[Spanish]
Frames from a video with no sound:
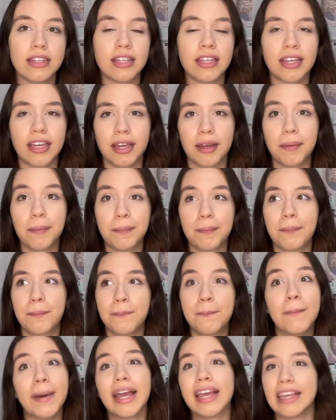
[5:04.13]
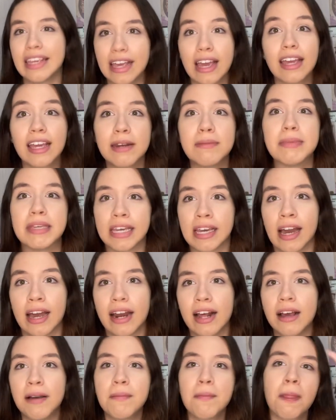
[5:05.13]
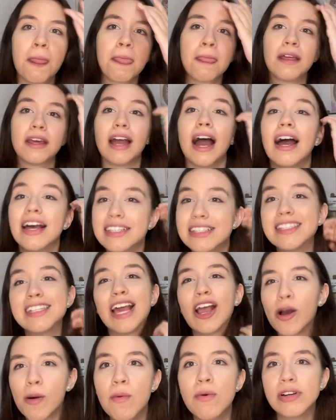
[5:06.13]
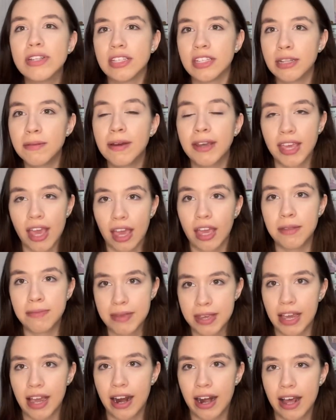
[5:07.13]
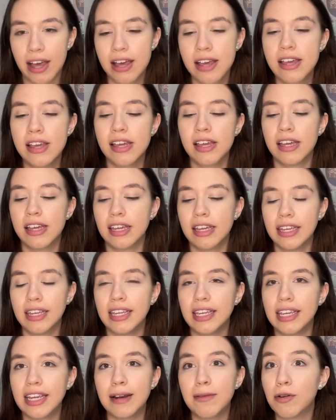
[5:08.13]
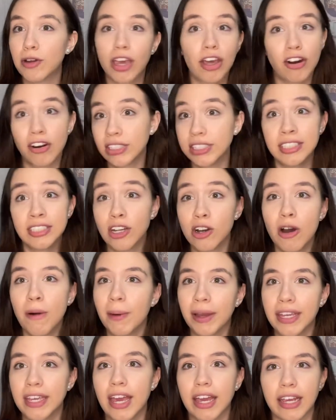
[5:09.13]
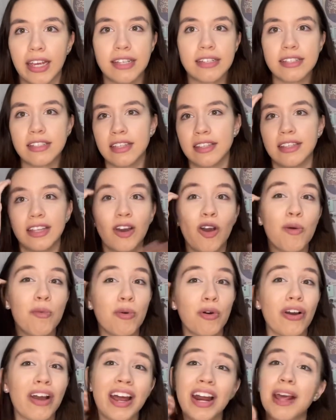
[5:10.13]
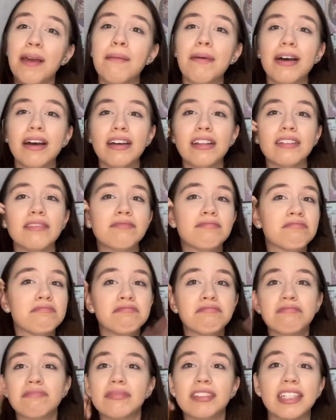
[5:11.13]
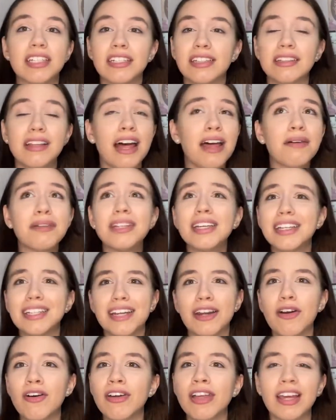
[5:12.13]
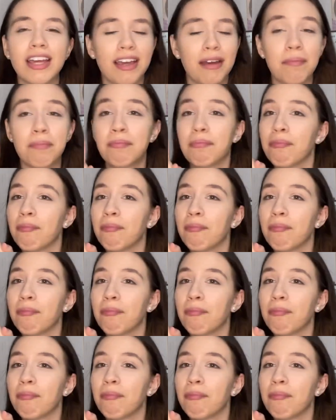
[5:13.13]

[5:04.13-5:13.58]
de que maquillaje en mi cara sé cómo se siente el maquillaje en mi cara y el bloqueador no se siente como maquillaje, se siente como crema y hay que traigo de que